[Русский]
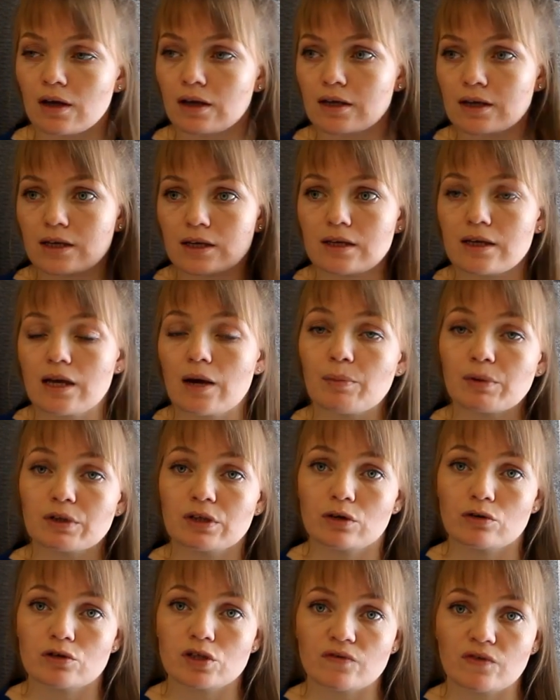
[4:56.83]
я
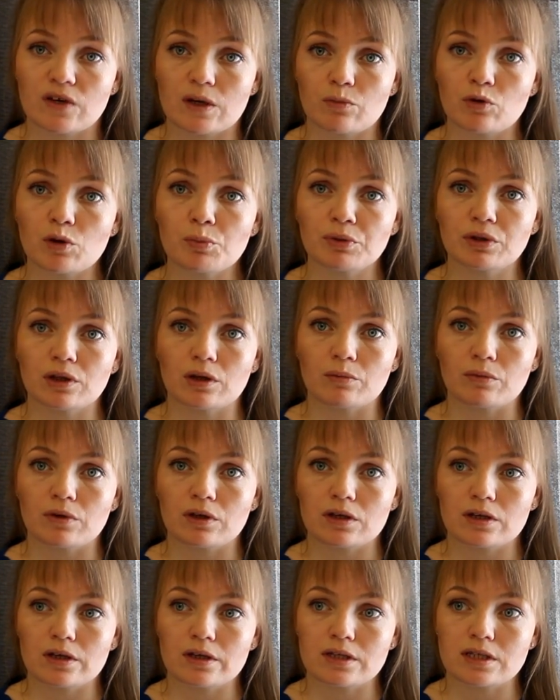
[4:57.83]
поделюсь своим опытом
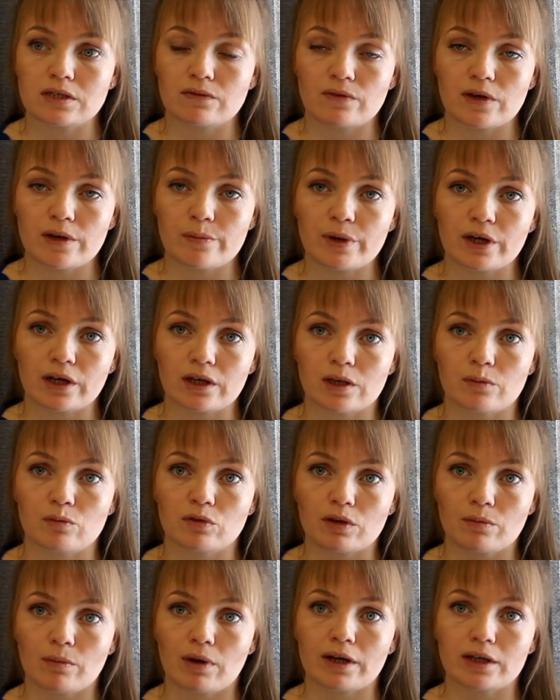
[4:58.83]
и своими
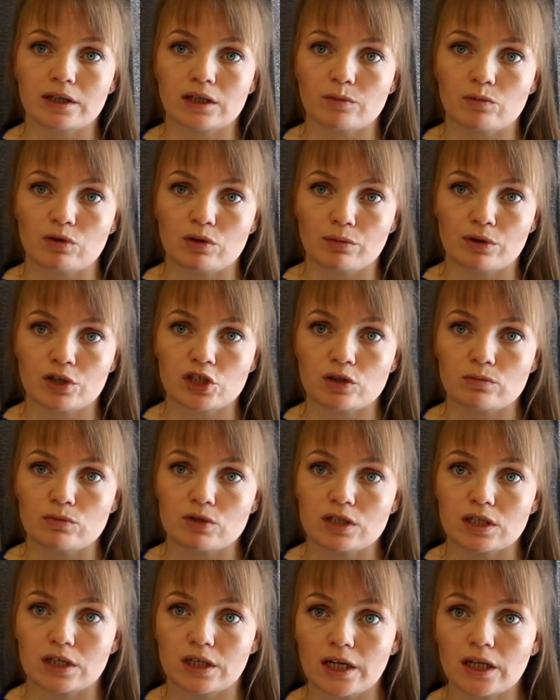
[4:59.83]
какими-то маленькими небольшими
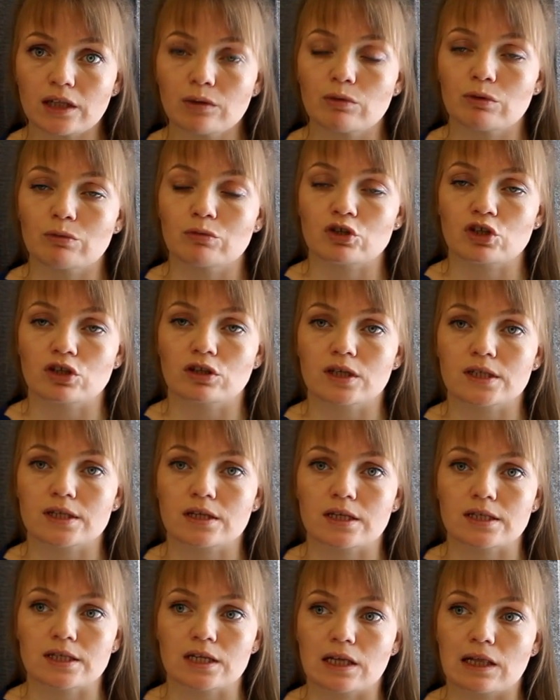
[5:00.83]
секретами, можно так
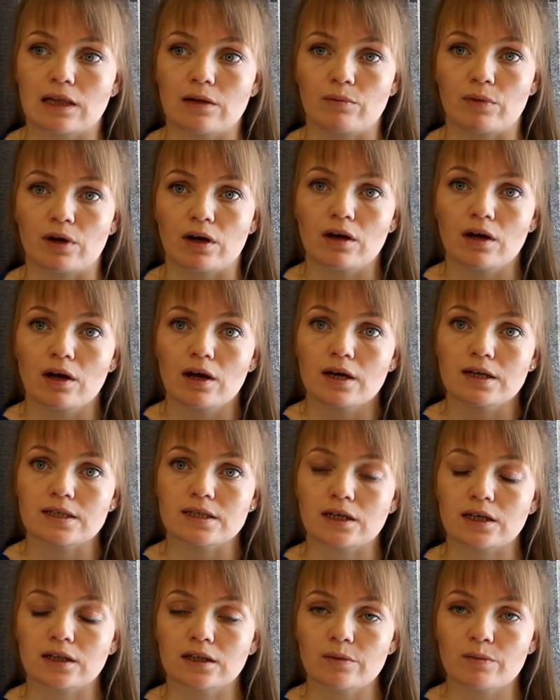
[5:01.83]
сказать, либо
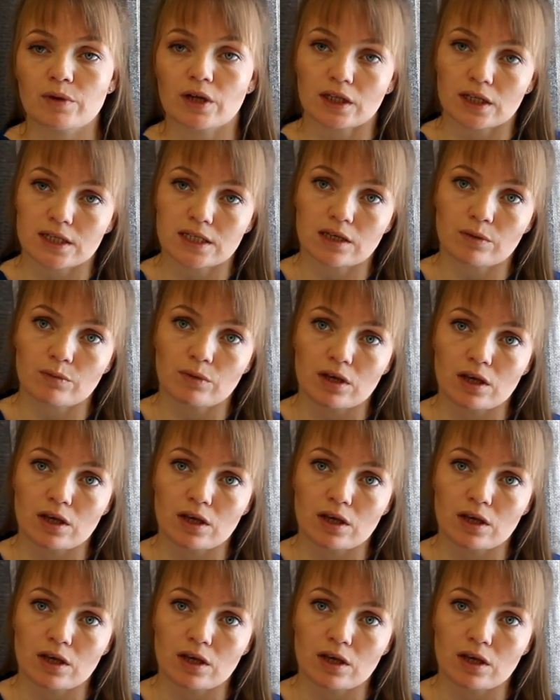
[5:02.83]
закономерностями,